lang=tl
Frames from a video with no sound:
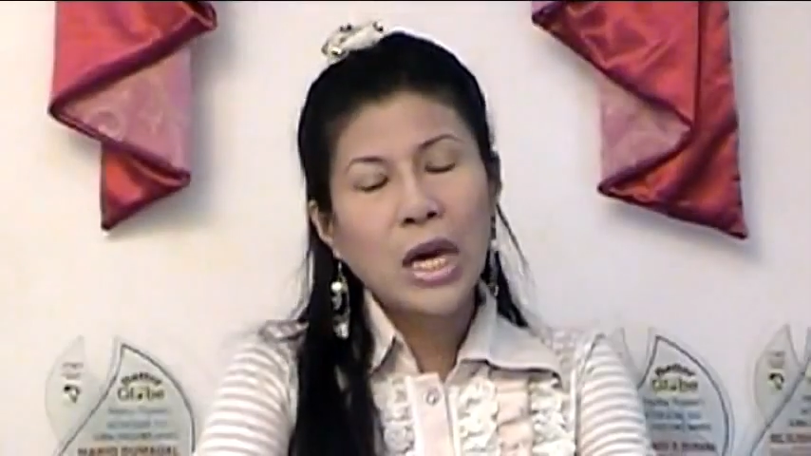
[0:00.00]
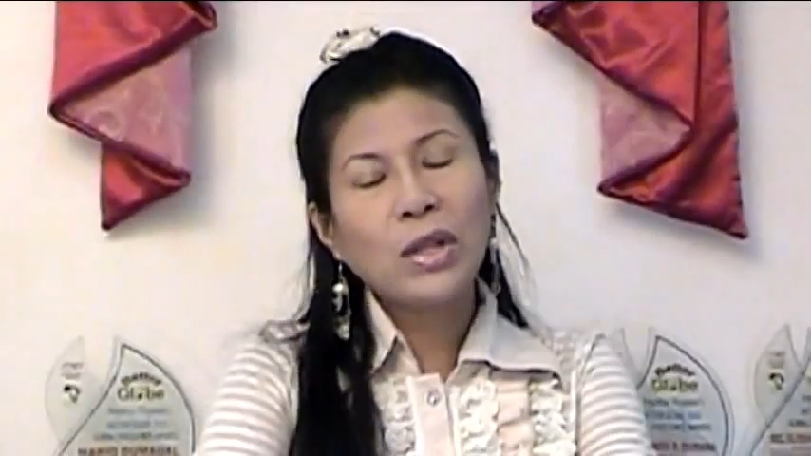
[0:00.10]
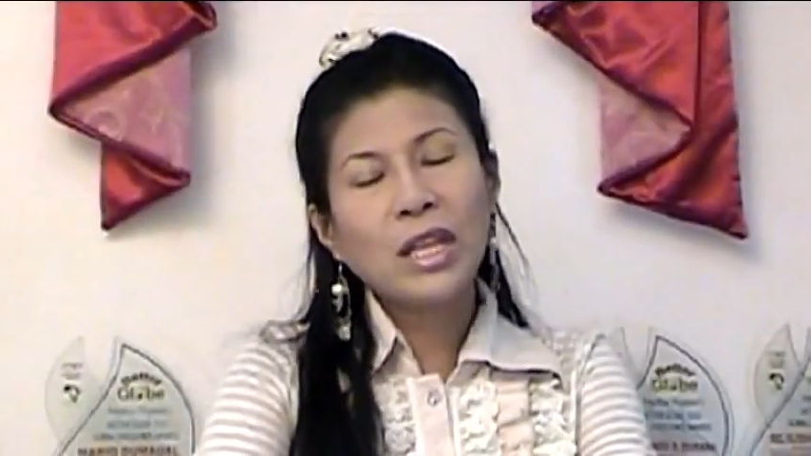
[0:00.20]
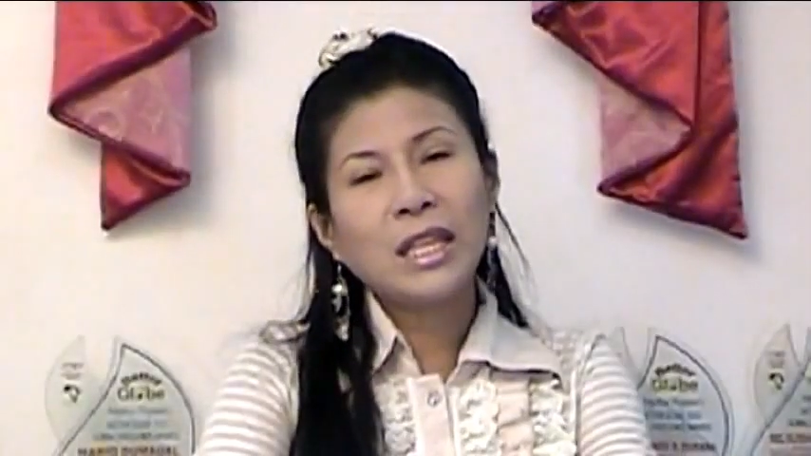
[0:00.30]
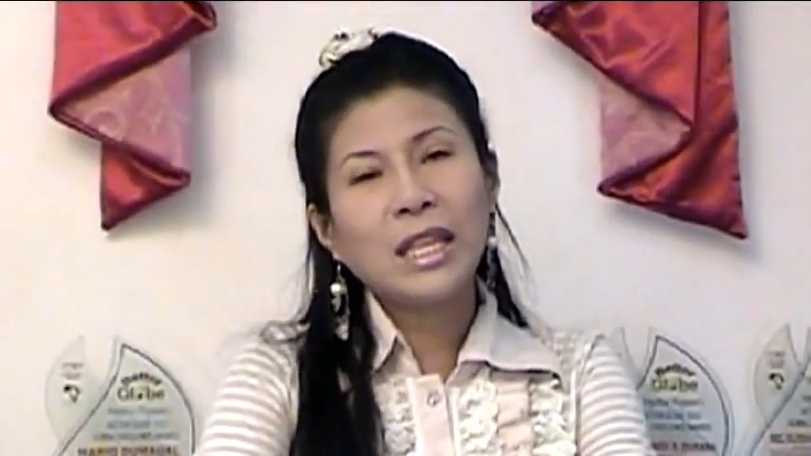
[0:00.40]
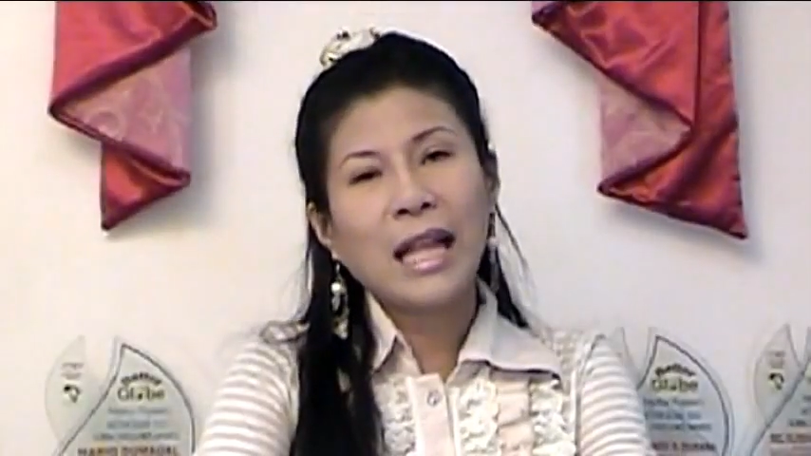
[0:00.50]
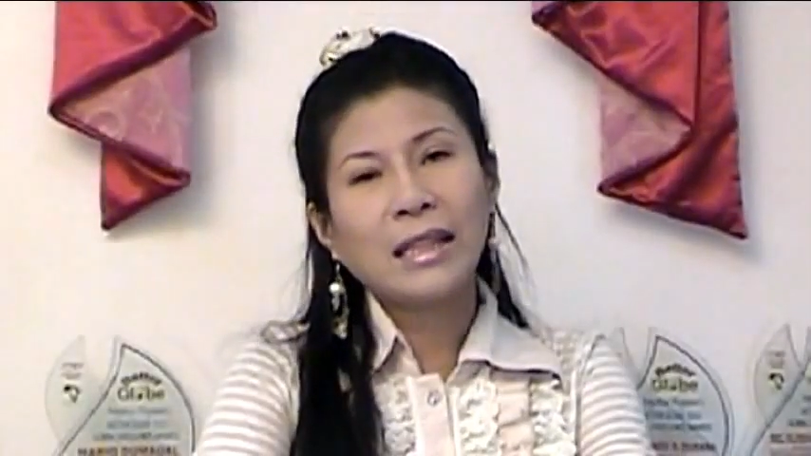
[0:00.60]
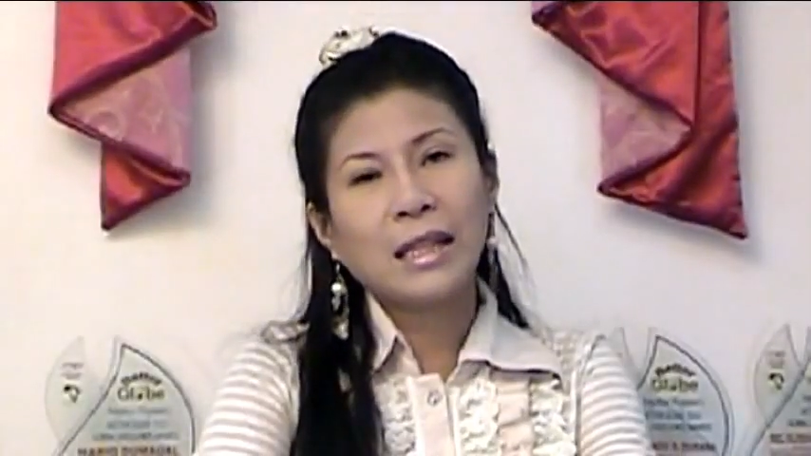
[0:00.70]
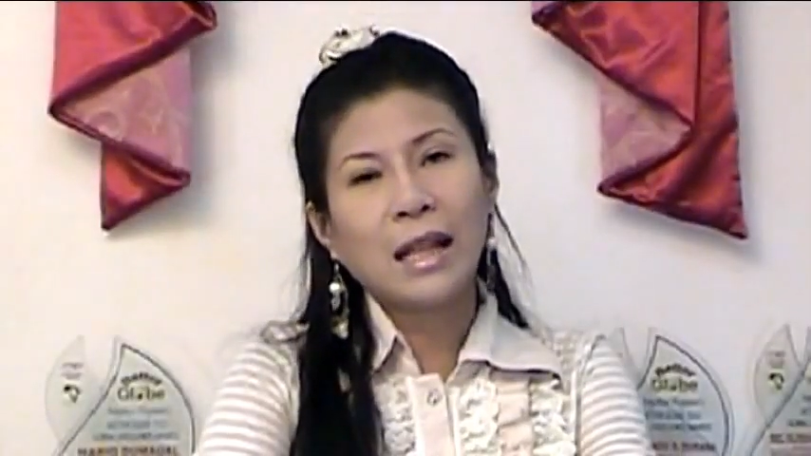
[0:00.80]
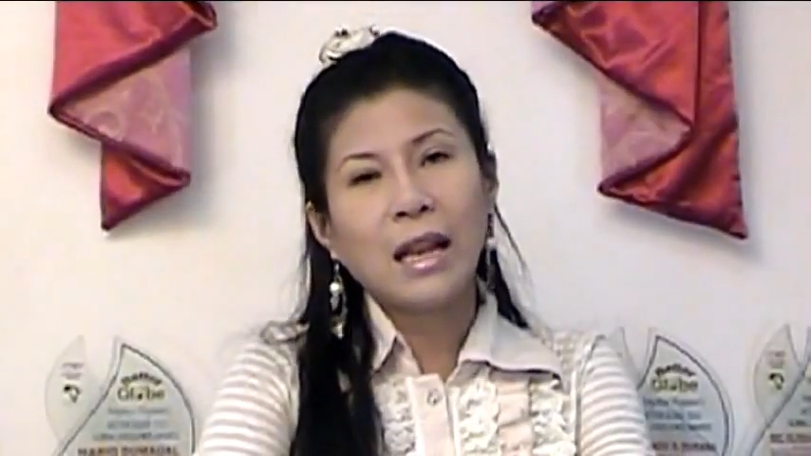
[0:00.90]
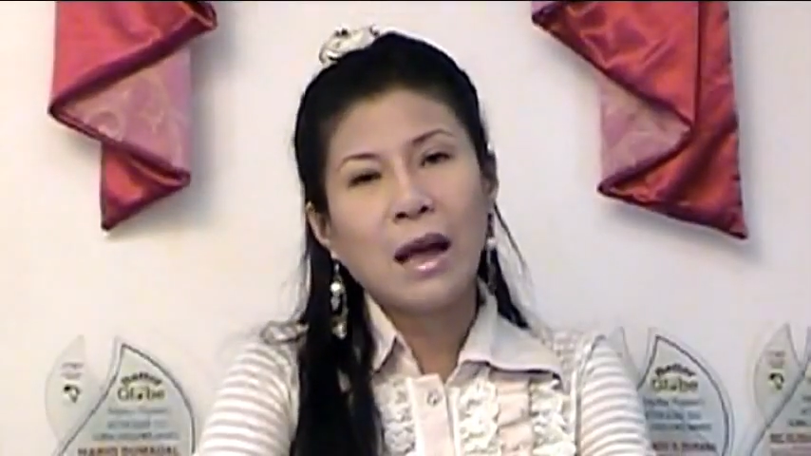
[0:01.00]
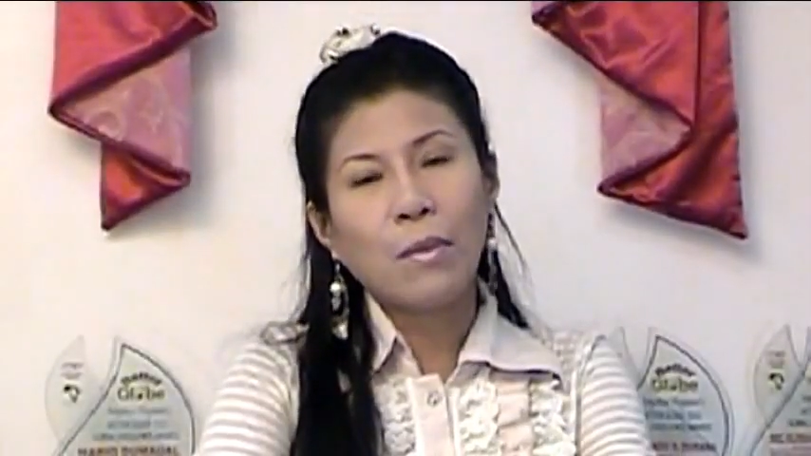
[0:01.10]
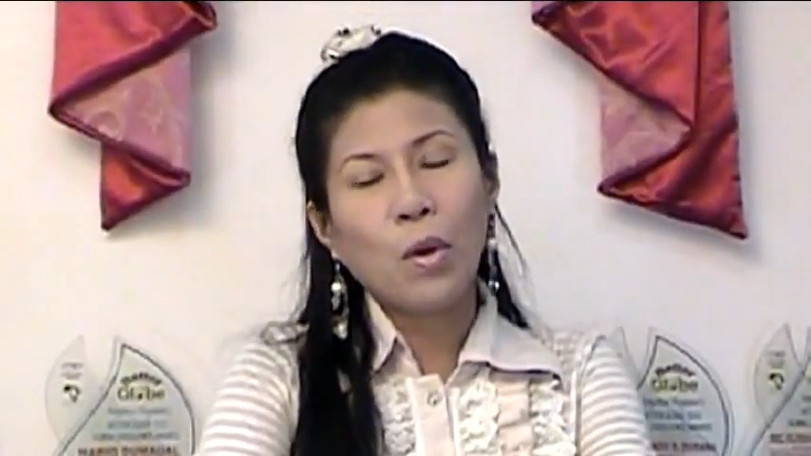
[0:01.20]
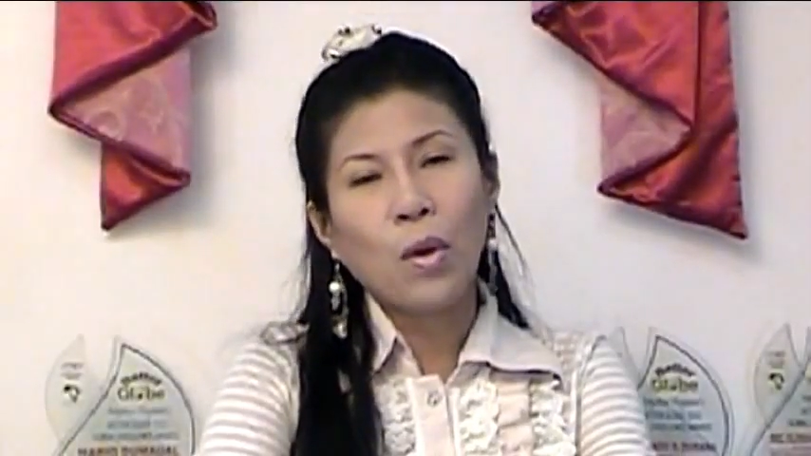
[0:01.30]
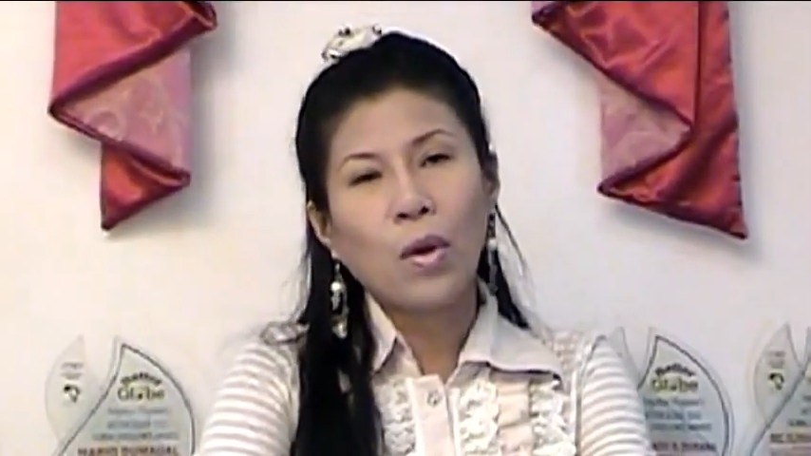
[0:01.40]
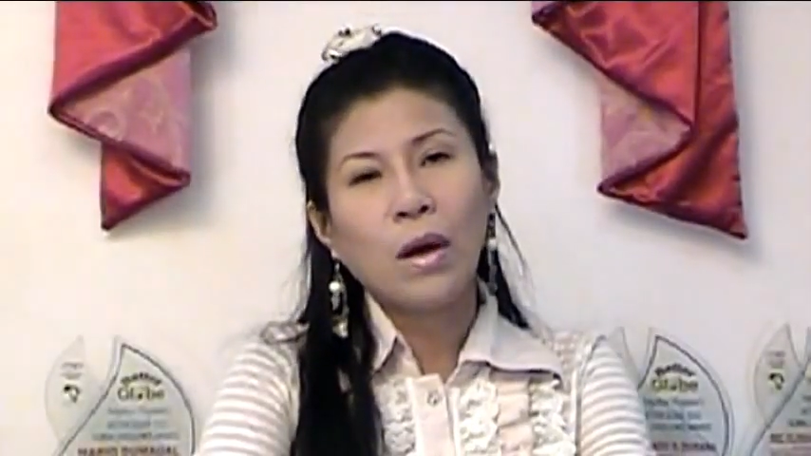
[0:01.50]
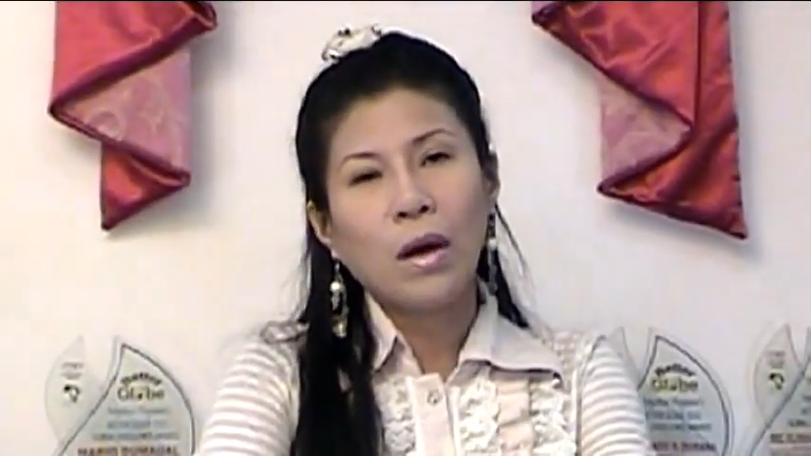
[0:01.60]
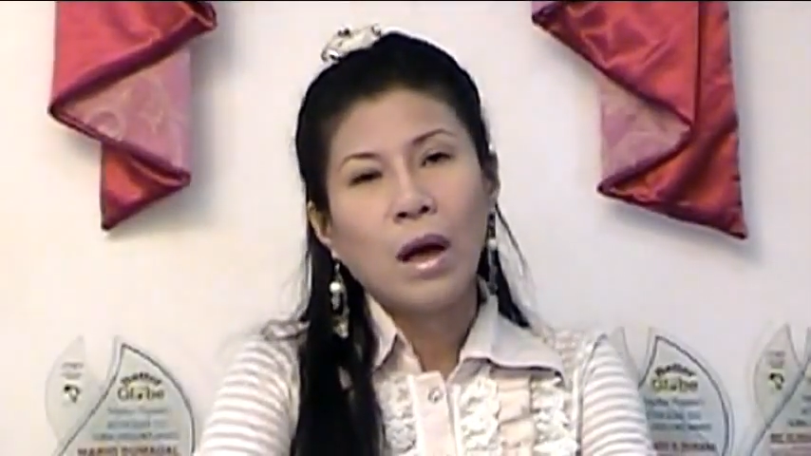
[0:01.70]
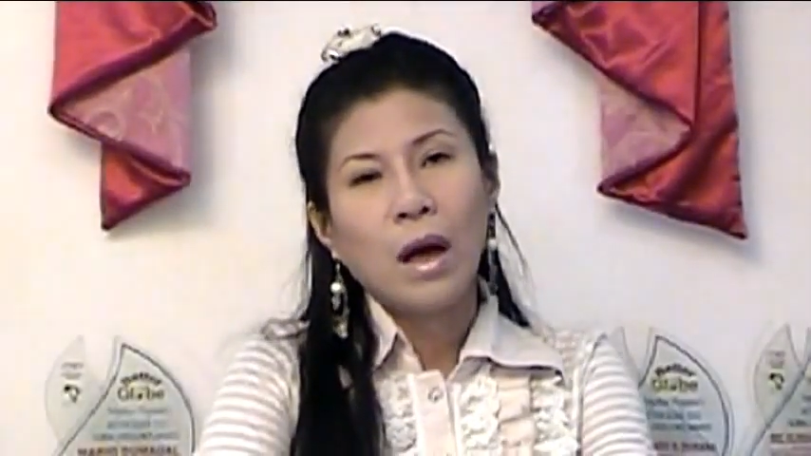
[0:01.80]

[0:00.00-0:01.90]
Ngayon, hindi natin alam kung